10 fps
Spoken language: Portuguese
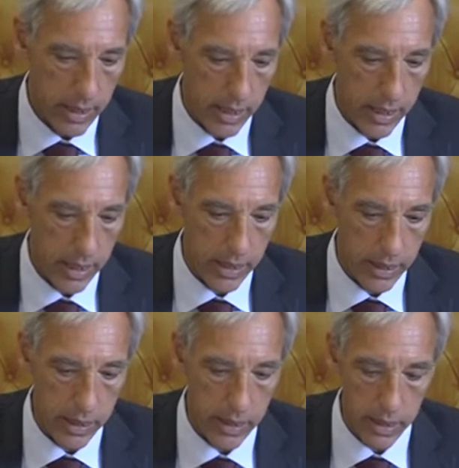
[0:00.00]
eh,
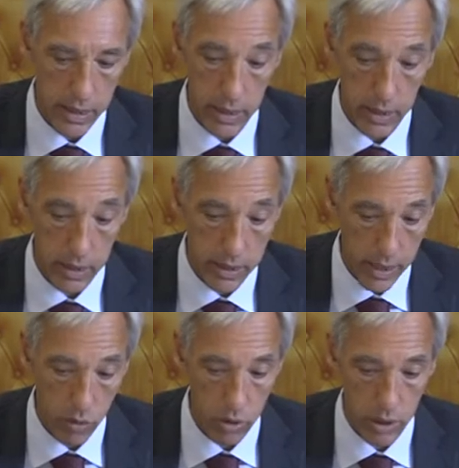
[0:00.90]
e, e,
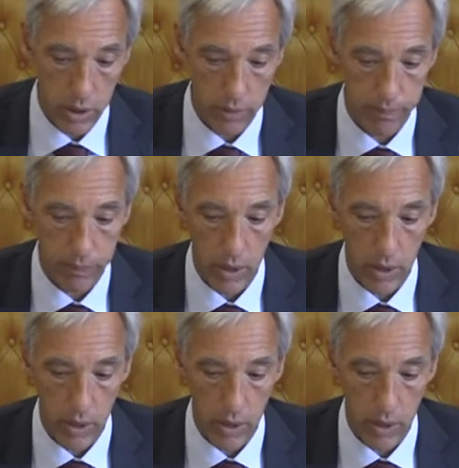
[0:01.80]
creio, que,